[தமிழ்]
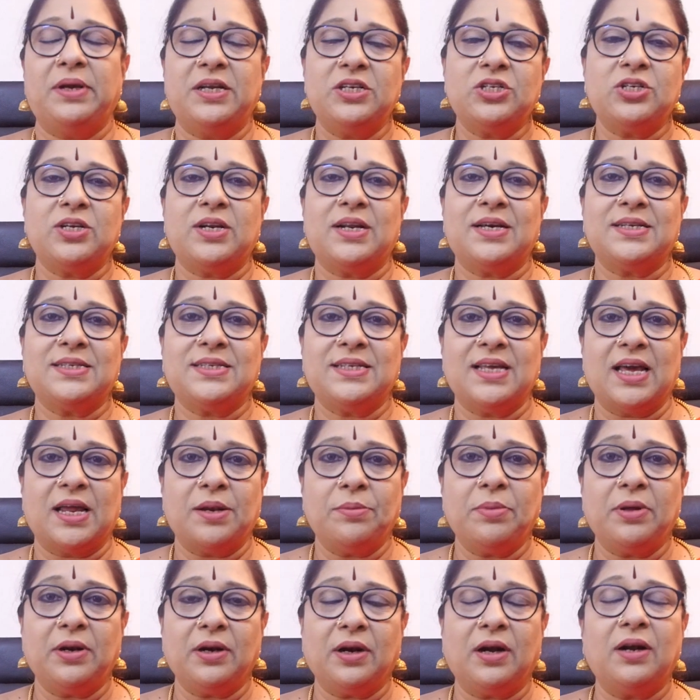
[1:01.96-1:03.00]
மேஷராசி
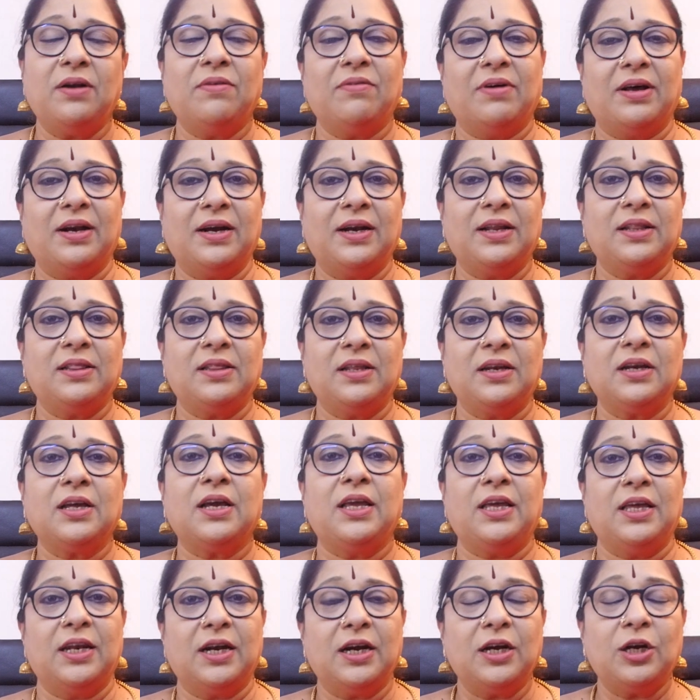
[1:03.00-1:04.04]
அன்பர்கள்
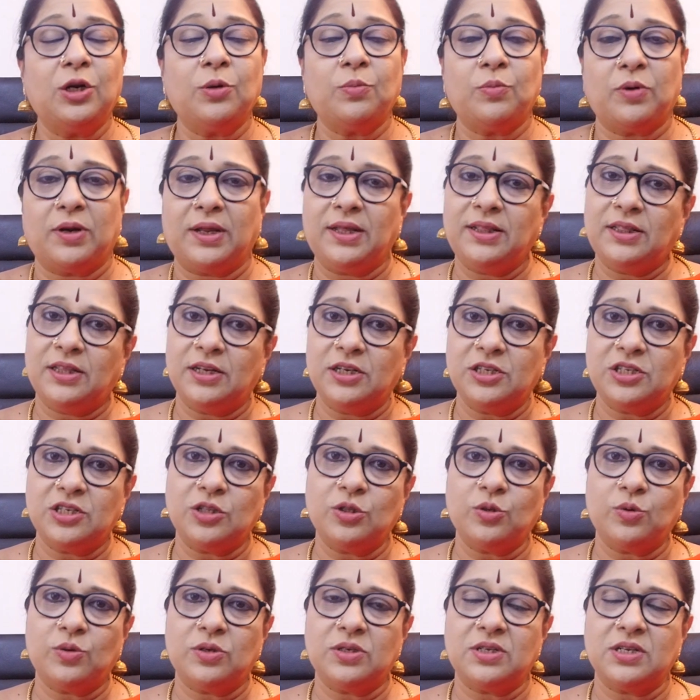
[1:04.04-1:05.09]
வருடத்திற்கு இரண்டு முறை
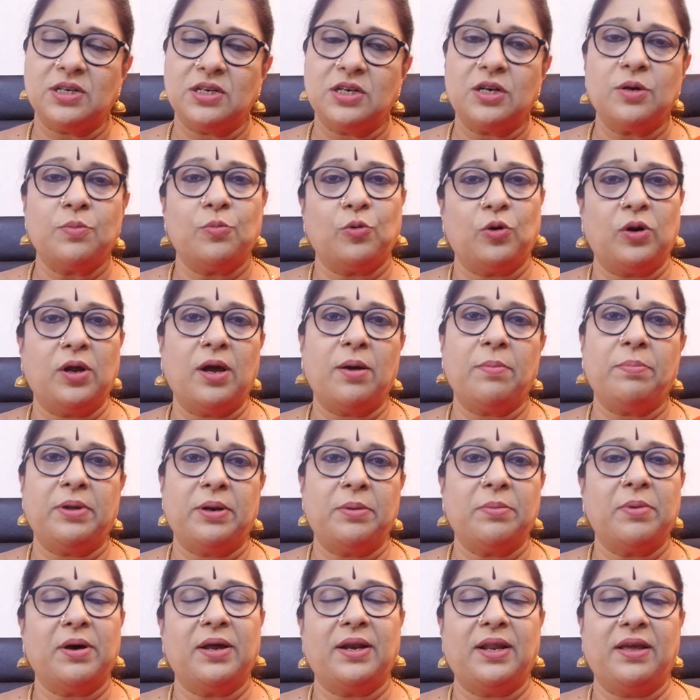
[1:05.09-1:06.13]
திருச்செந்தூர் சென்று
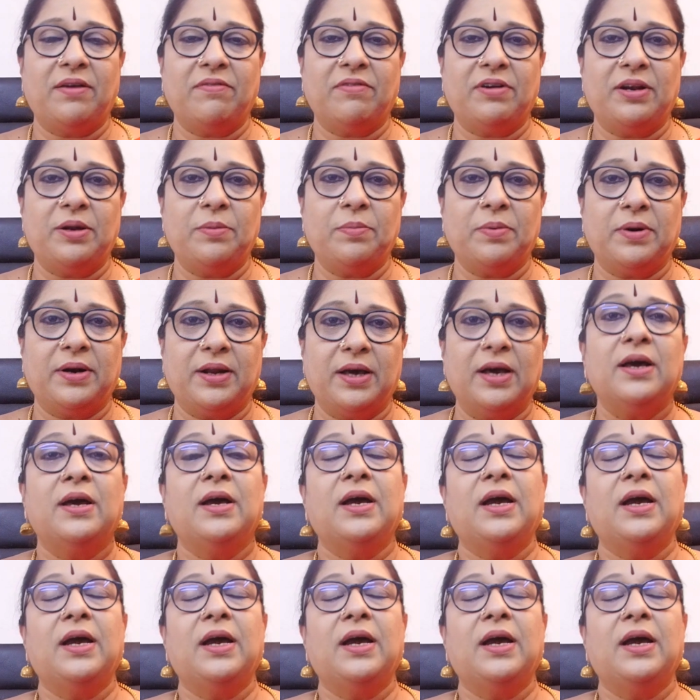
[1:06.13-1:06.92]
முருகப்பெருமானை வழிபட